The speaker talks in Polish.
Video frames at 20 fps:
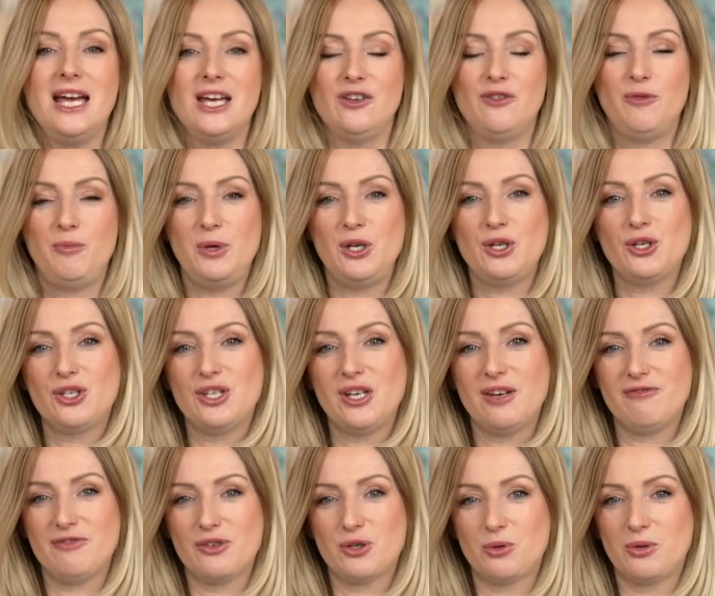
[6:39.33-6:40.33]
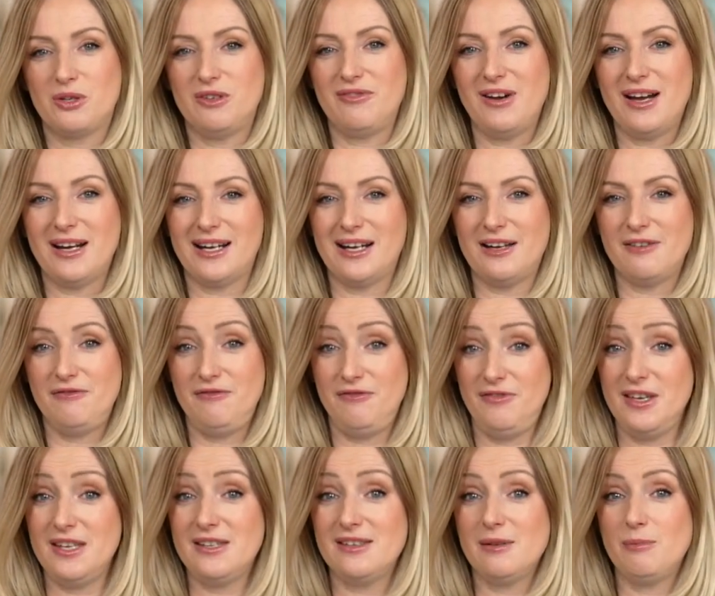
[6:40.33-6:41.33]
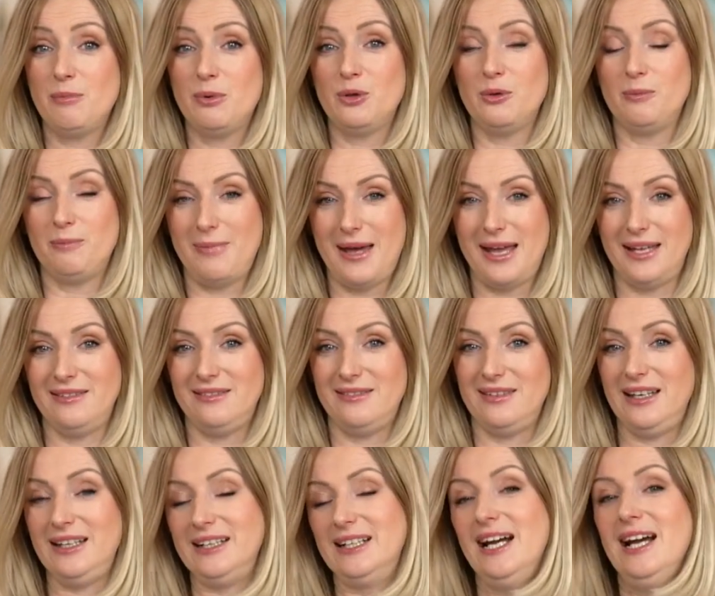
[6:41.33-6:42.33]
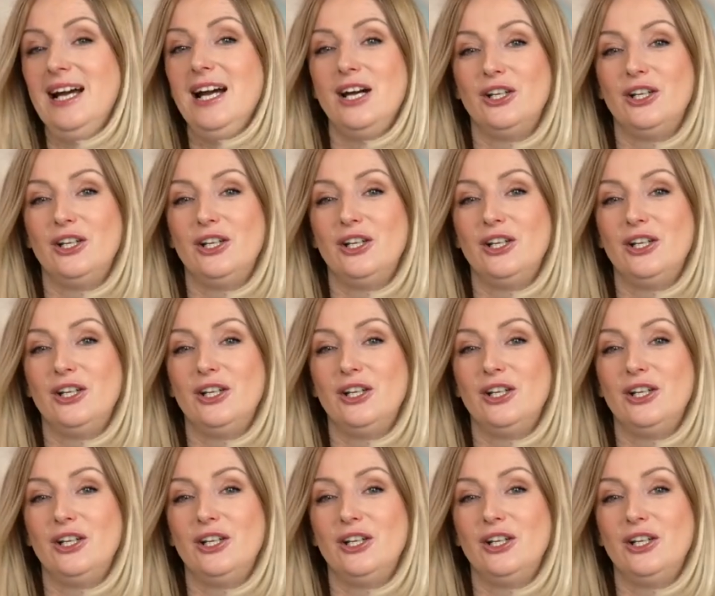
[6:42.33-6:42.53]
i wpiszcie w wyszukiwarkę Visible Mending.